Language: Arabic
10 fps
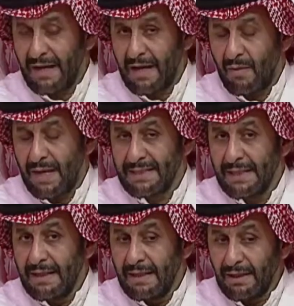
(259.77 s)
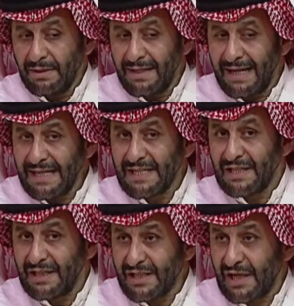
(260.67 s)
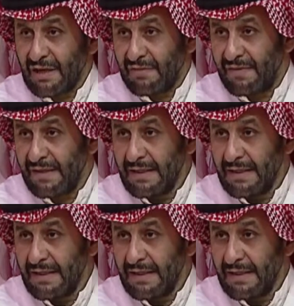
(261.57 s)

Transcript: وبعض الاخوات عندها حسن تصرف